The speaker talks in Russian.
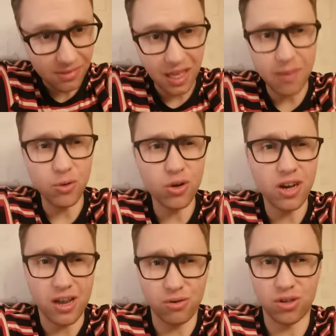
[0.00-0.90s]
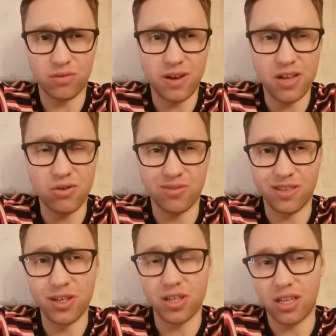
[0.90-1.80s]
Я много хорошего о нем
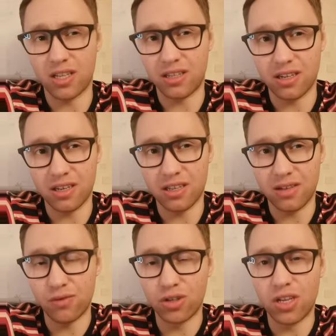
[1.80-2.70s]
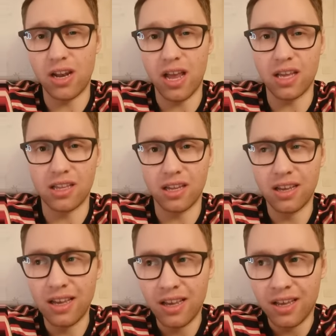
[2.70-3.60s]
слышал от э, того же Делягина.